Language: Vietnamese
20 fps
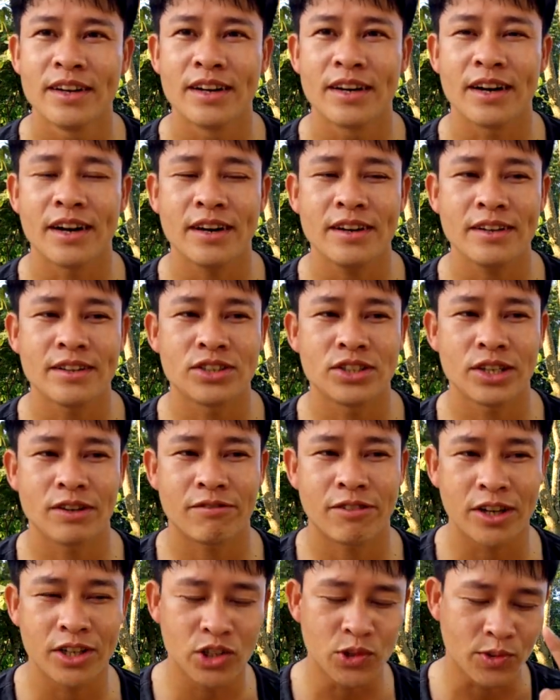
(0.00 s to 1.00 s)
Đấy, giờ
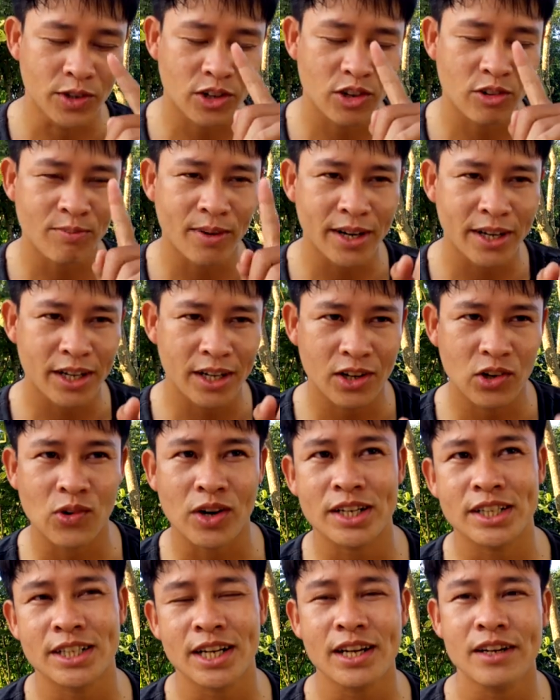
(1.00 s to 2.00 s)
vận dùng cái con mắt để
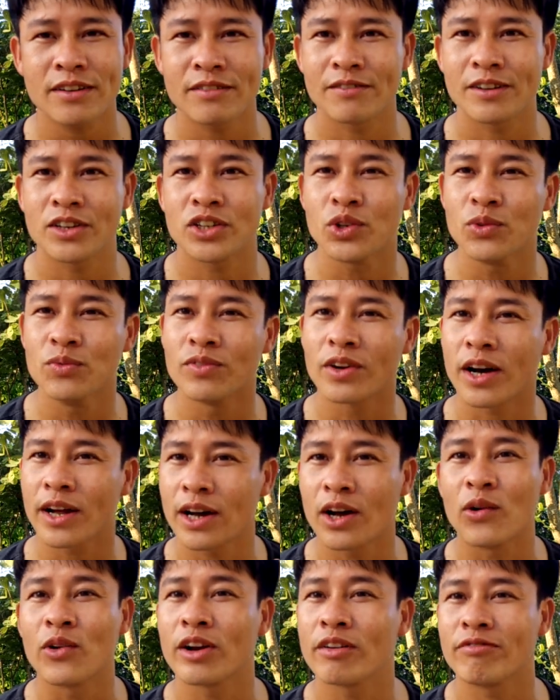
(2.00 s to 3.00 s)
quan sát và dùng cái
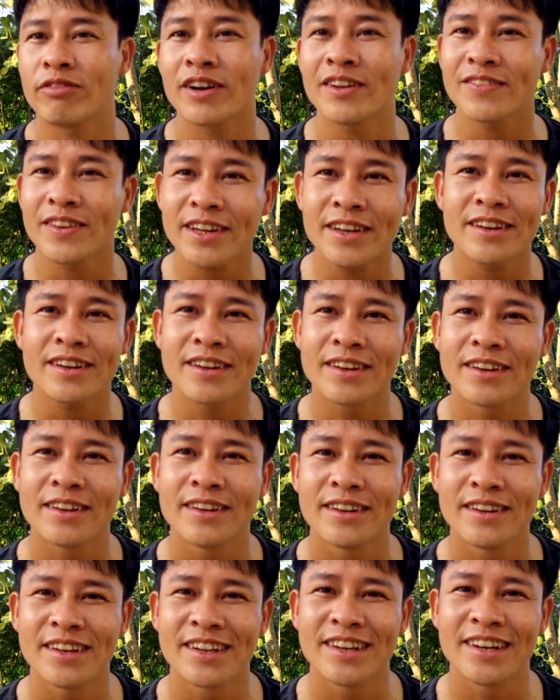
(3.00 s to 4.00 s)
đầu để phân tích
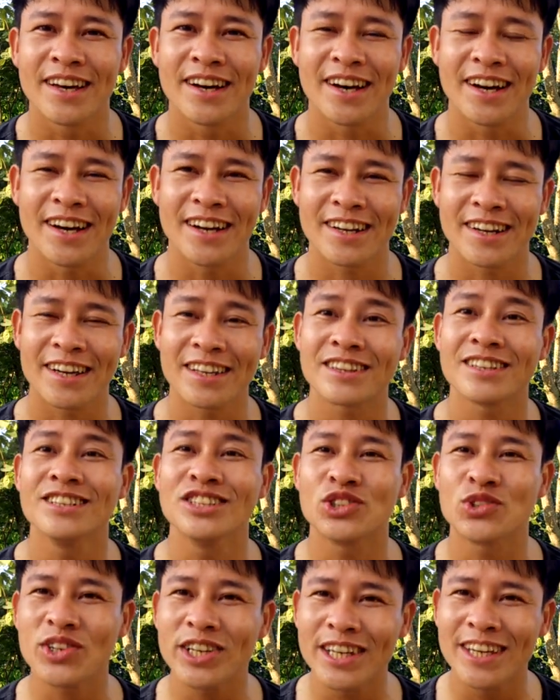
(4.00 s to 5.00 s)
à, để tư
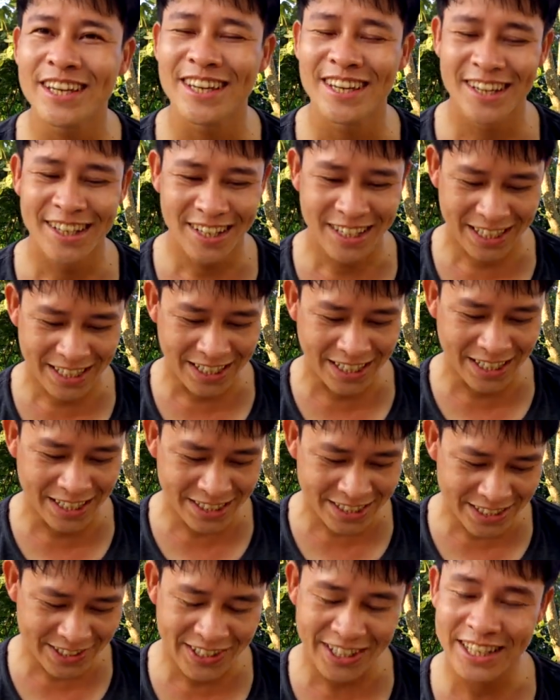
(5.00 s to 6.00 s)
duy. Đấy,
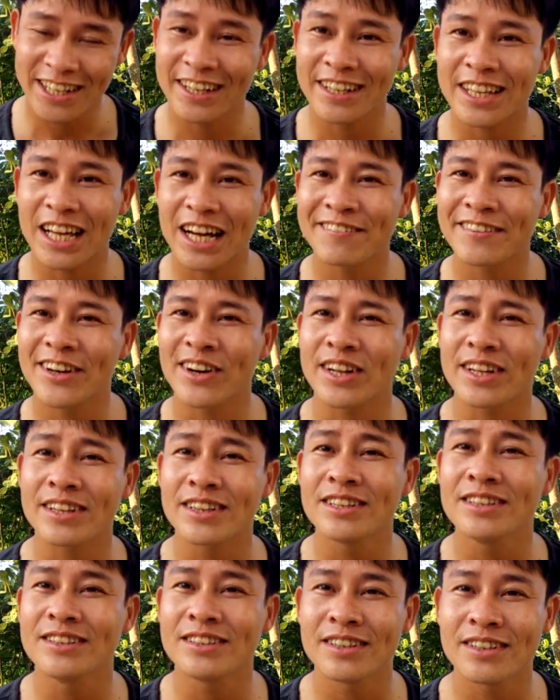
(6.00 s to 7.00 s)
cho nên là người ta mới gọi là
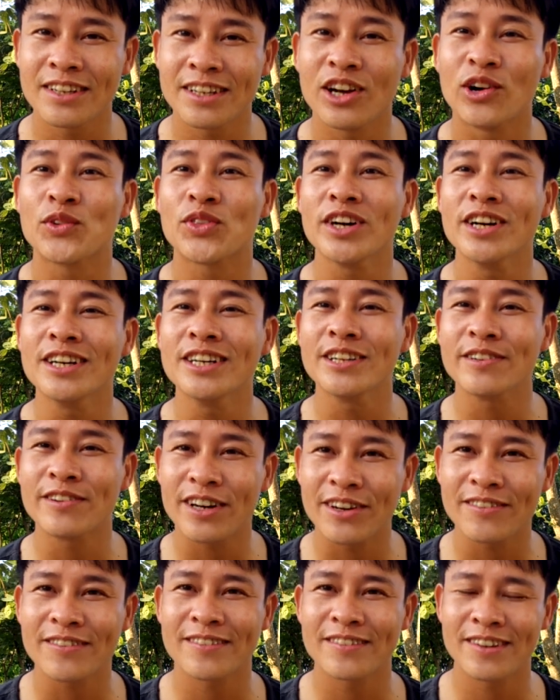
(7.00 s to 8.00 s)
tư đi đầu tư, đúng
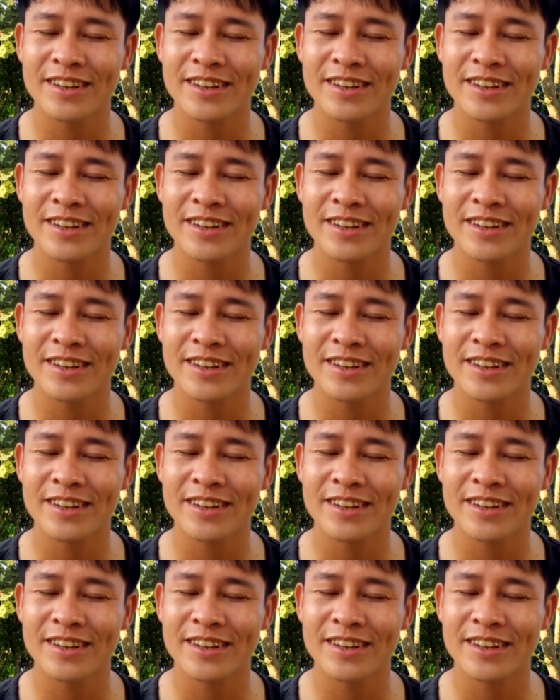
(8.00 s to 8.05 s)
không?